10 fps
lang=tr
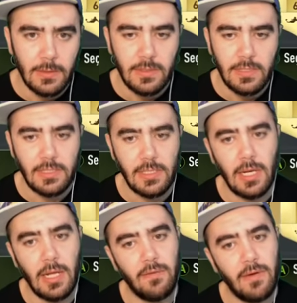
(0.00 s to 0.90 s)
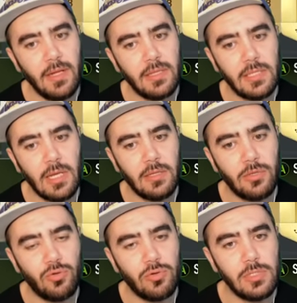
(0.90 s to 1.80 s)
Salah var ya Salah
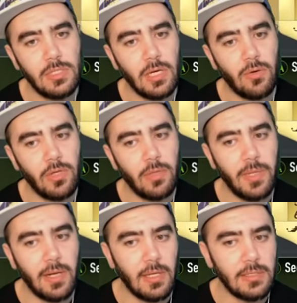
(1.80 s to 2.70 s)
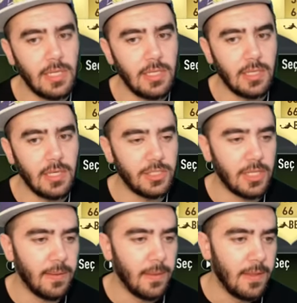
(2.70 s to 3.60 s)
da çok hızlı ya. Onu da bir yere alsaydık
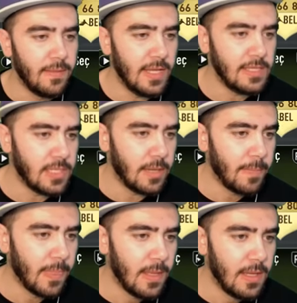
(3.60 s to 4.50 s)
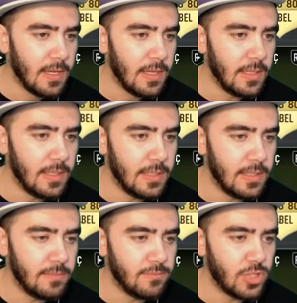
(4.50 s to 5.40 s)
keşke. Neyse.
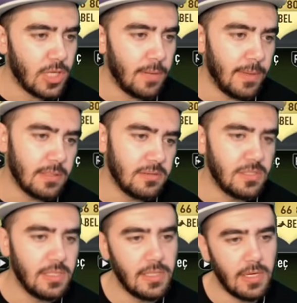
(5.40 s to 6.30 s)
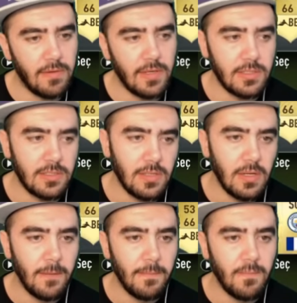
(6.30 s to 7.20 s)
Ee, Sabek, Sirna var.
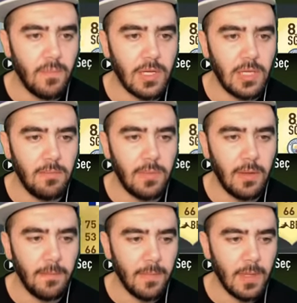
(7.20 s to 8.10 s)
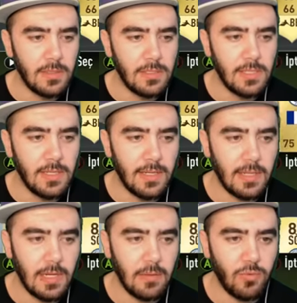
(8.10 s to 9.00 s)
Bakayım ve Sirna'yı
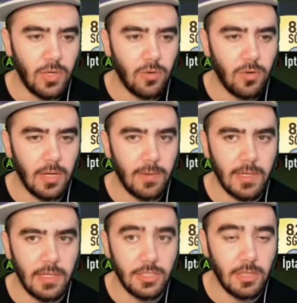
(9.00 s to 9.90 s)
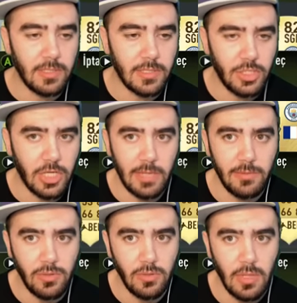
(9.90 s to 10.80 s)
da alalım buraya koyalım arkadaşlar. Başka
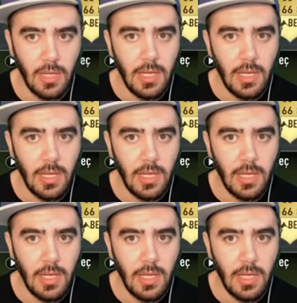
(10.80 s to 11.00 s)
çaremiz yok.